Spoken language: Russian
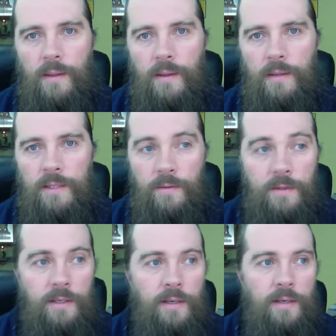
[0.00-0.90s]

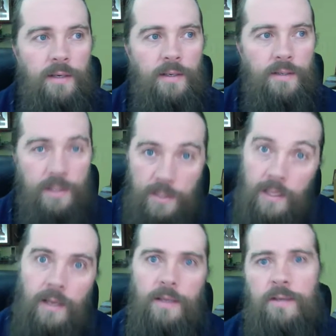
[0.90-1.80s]
9
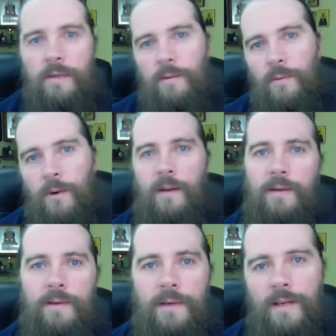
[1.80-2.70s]
десятилетий. О,
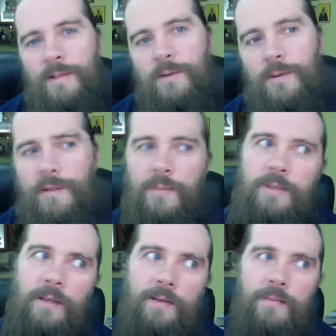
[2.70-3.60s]
красиво, там
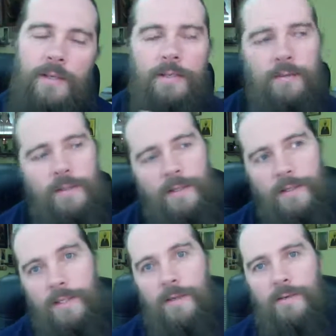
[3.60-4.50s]
9 месяцев, здесь
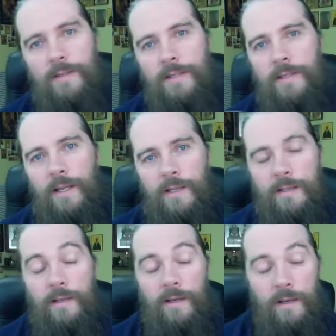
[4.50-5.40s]
9
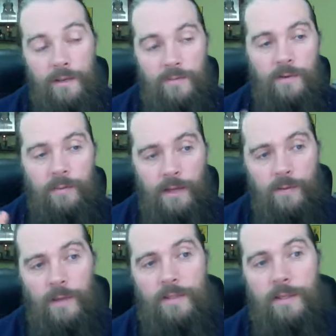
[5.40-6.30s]
десятилетий.
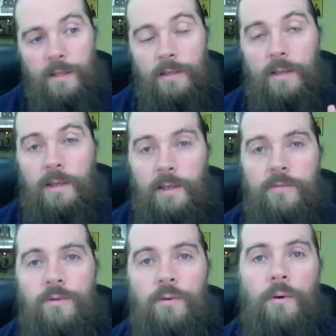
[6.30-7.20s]
Сформировался и
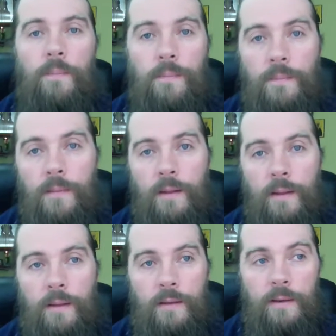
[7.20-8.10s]
все,
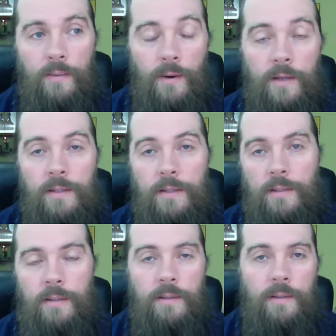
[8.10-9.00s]
хватит.
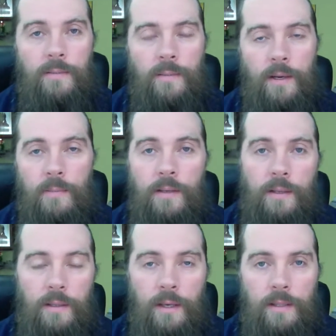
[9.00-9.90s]
Пора
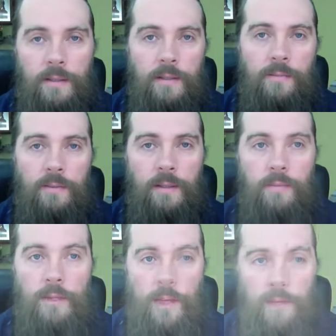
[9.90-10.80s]
покидать этот мир,
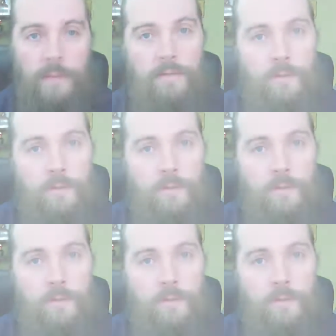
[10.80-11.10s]
переходить в